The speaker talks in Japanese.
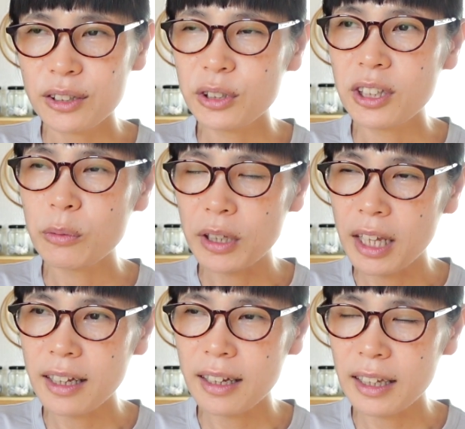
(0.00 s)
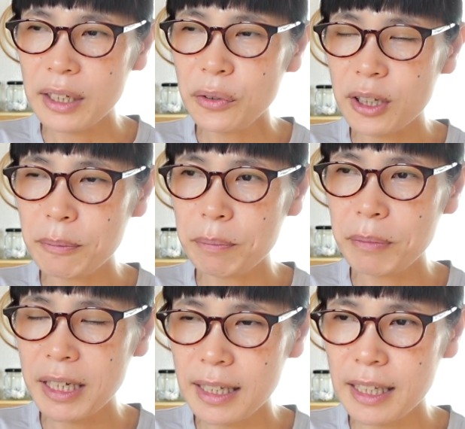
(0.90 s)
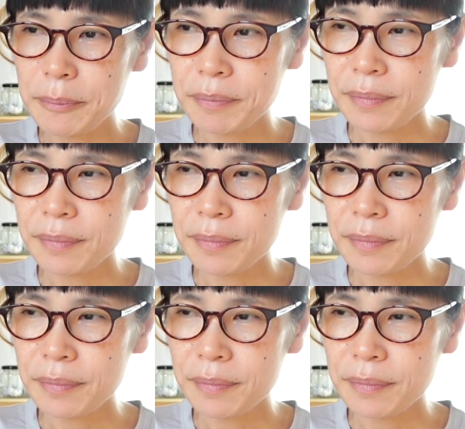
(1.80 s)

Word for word: どうしてもねなんか色をいっぱい